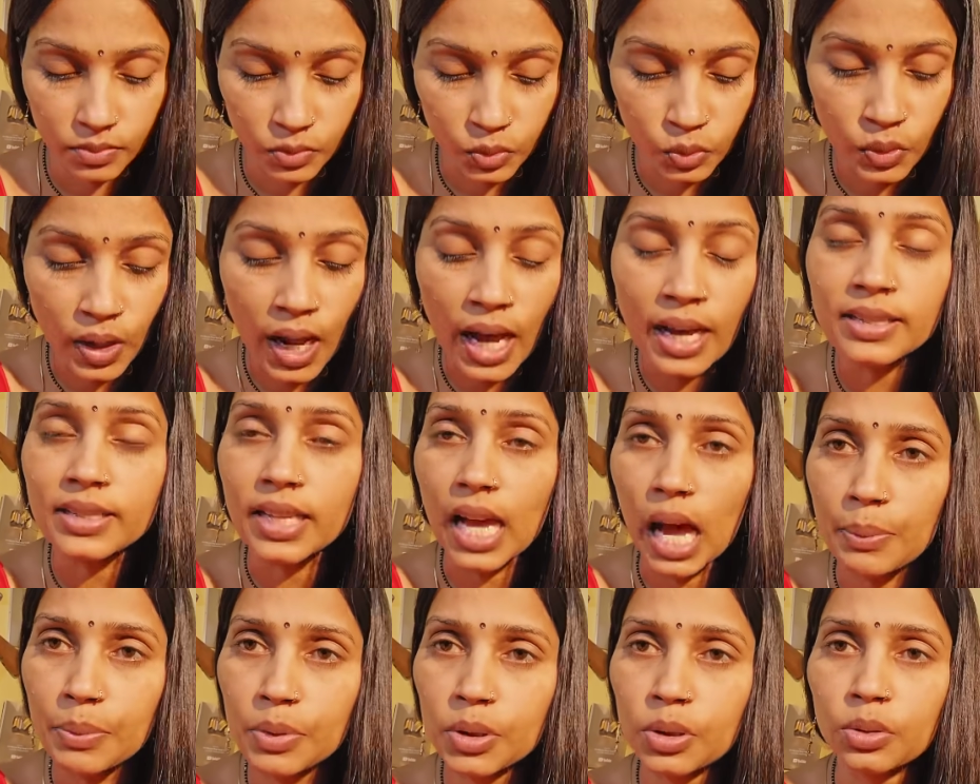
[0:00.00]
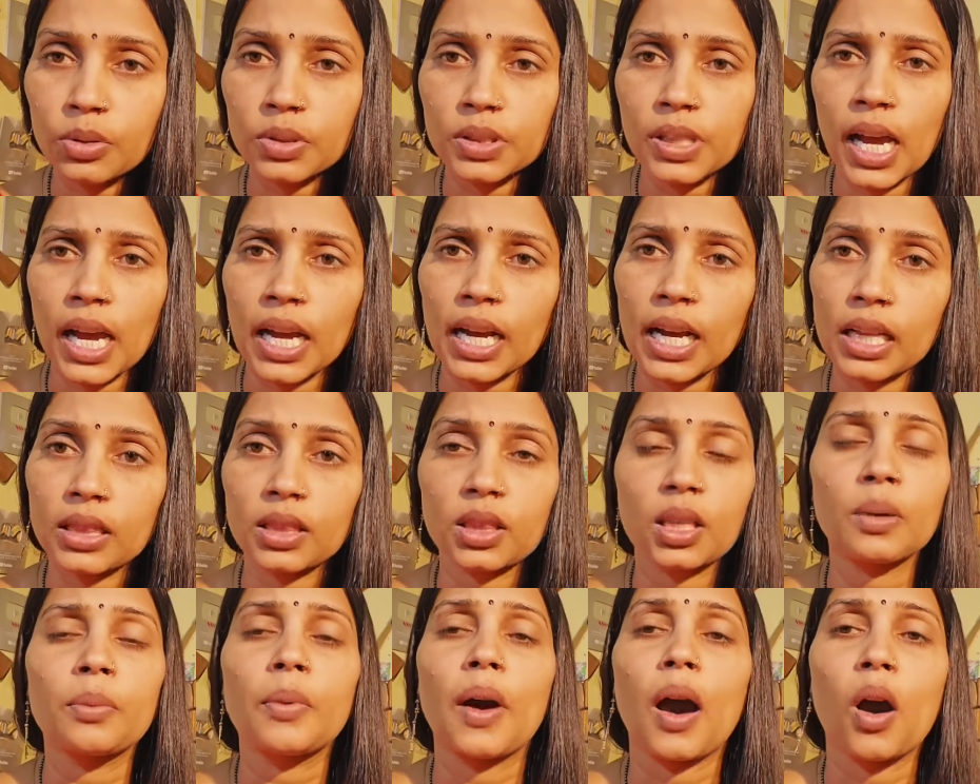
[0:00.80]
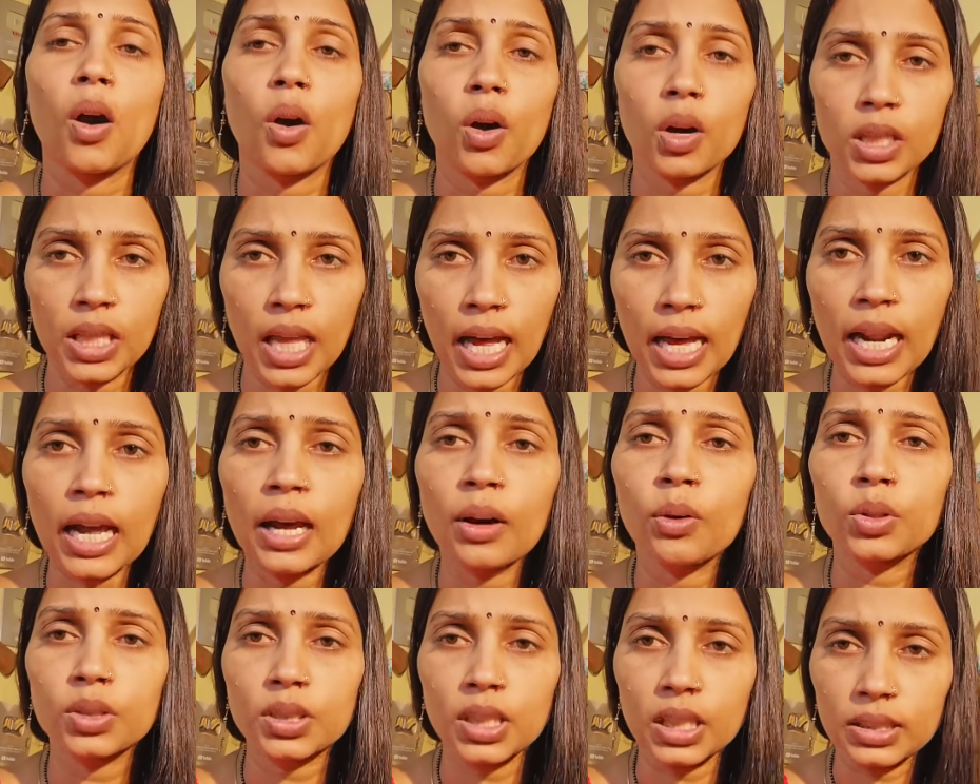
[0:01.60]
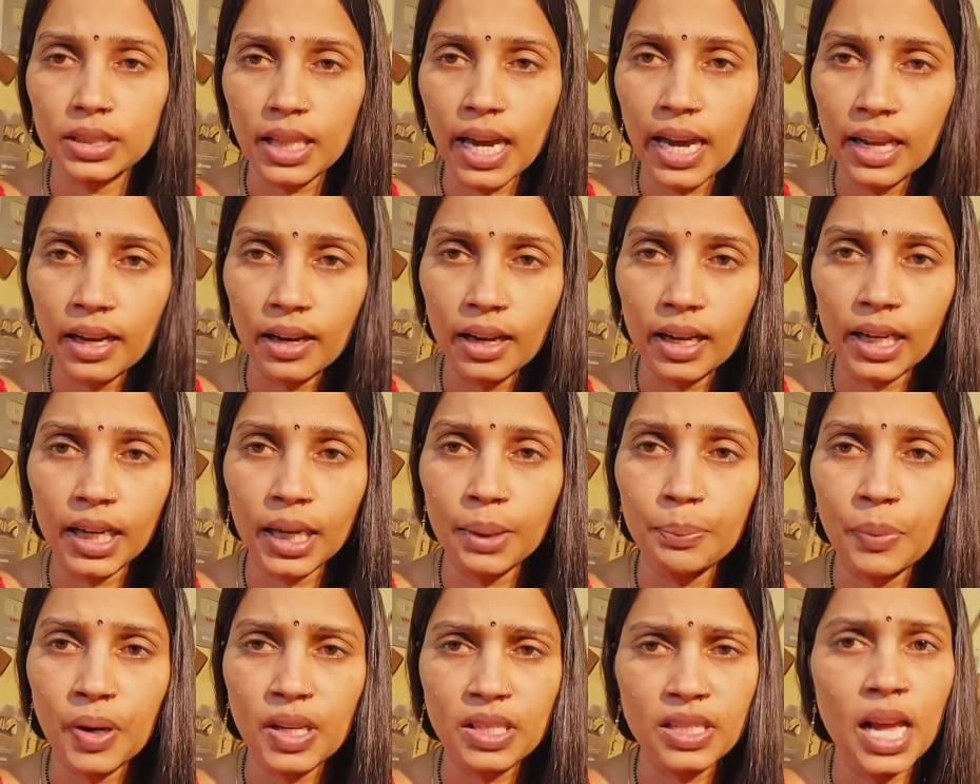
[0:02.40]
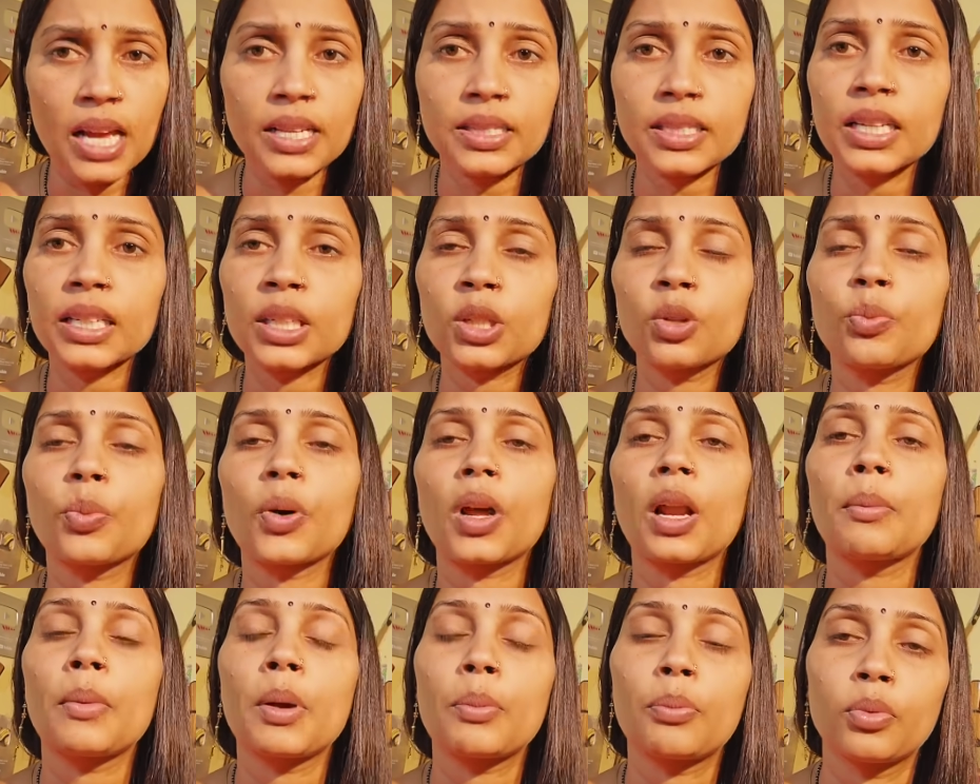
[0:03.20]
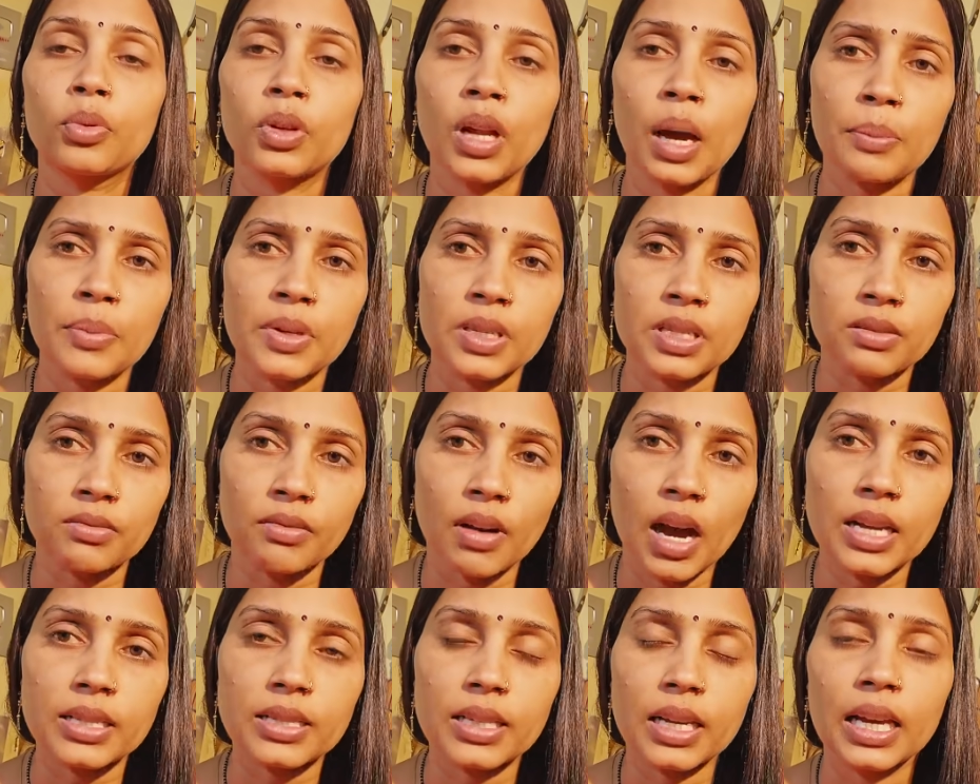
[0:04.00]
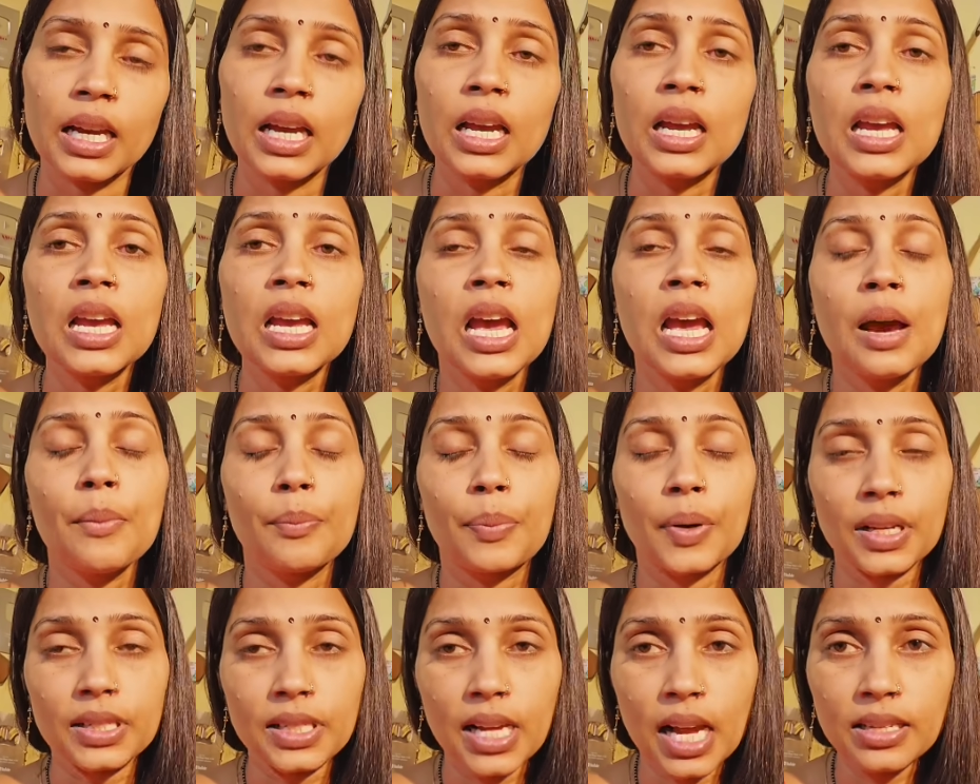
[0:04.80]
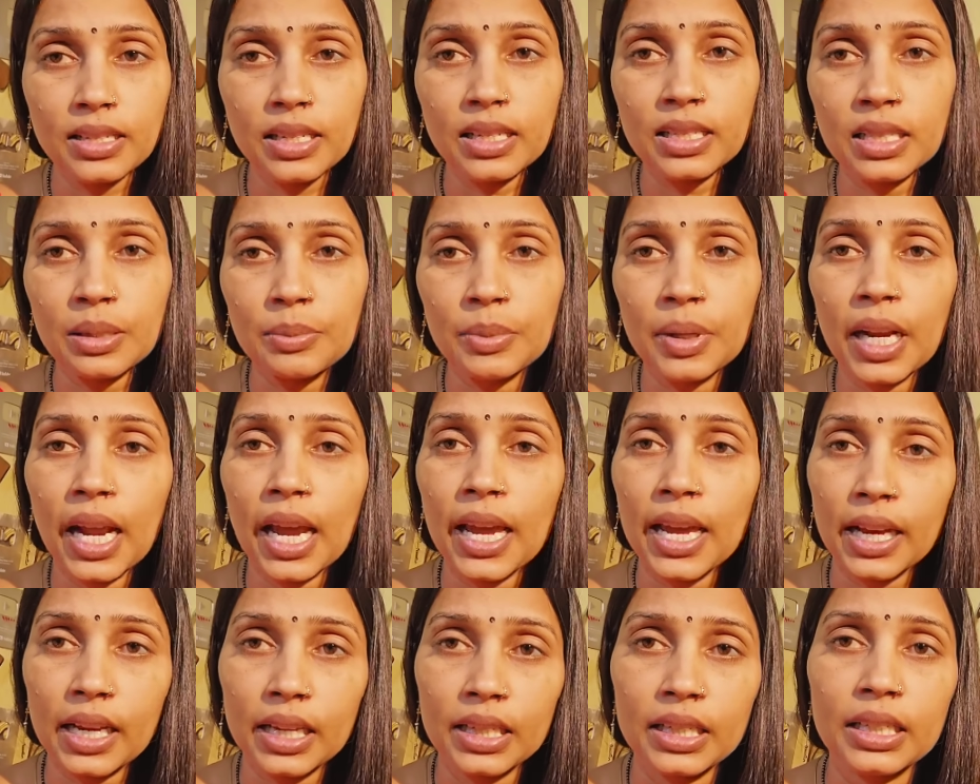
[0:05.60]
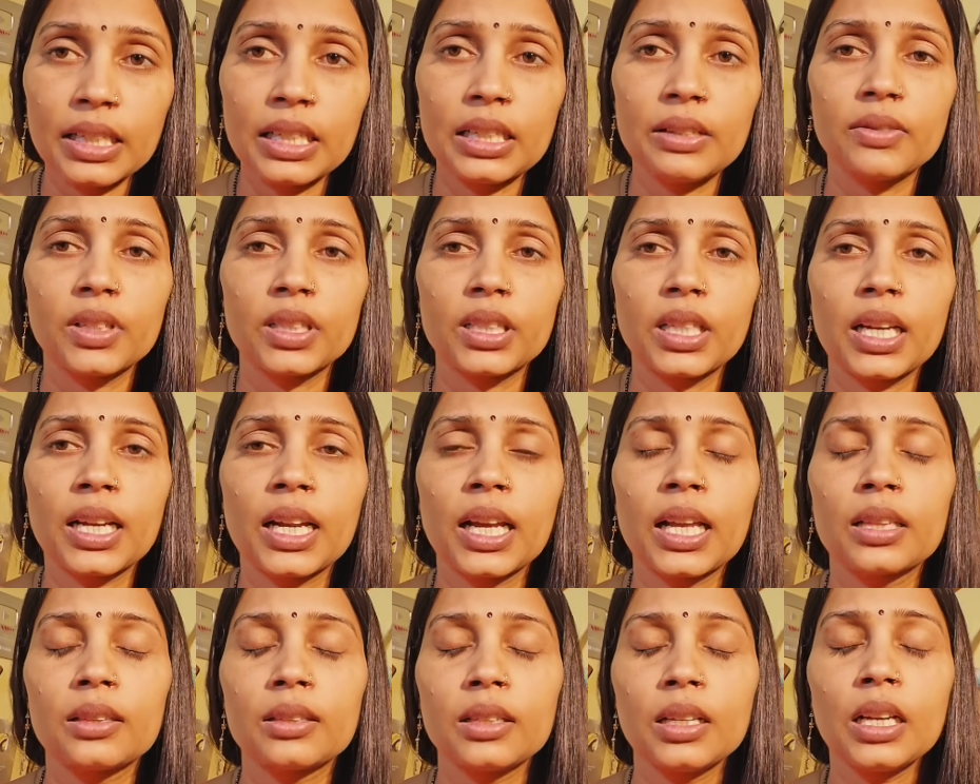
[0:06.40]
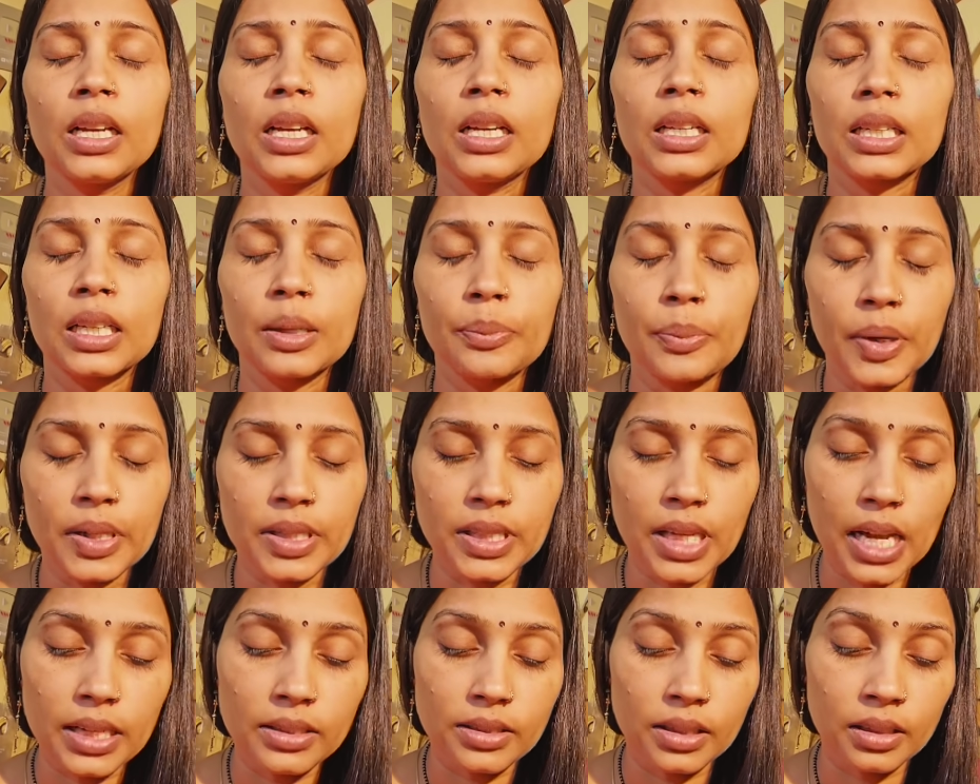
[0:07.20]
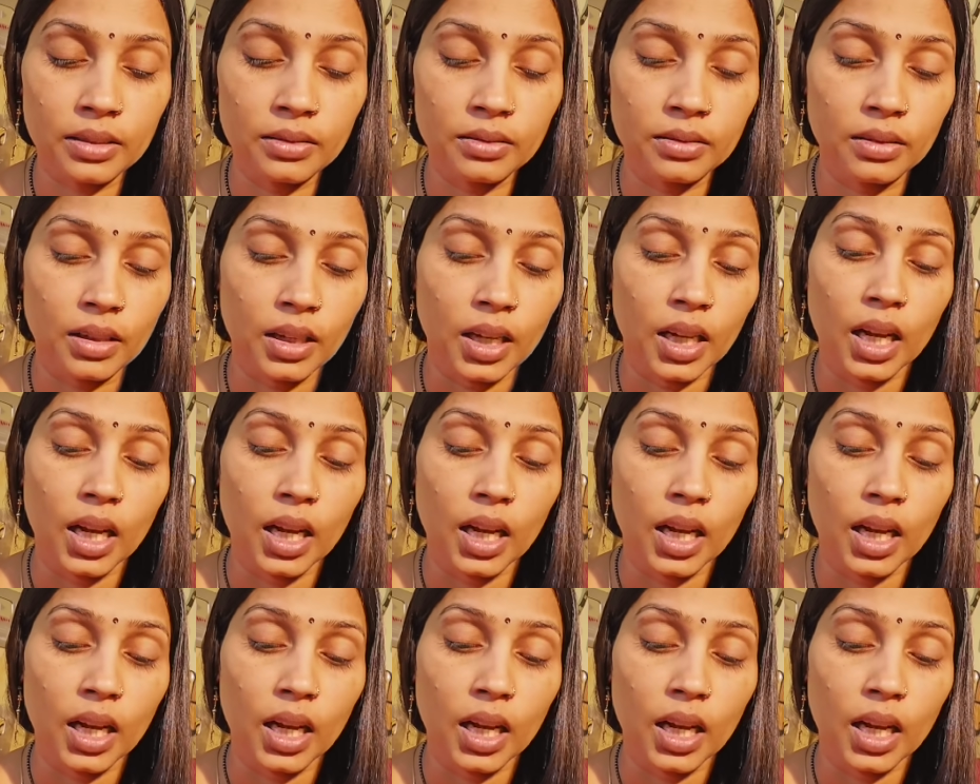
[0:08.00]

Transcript: गुनाह साबित हो जाएगा तब और धारा हो सकता है लगे प्रशासन के ऊपर हमें पूरा विश्वास है प्रशासन से मेरा एक ही निवेदन है कि प्रशासन